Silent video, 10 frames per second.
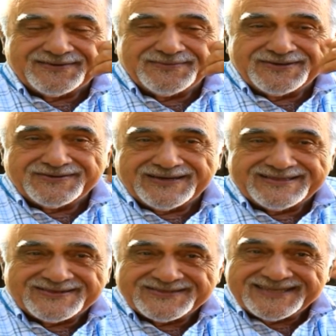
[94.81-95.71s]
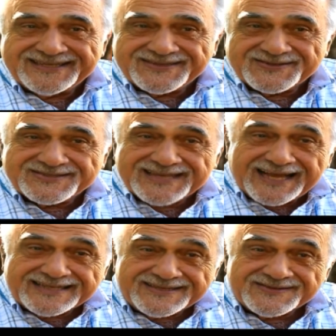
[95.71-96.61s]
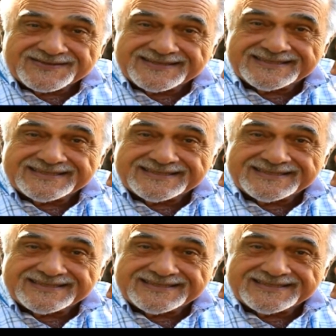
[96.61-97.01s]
como 400 años,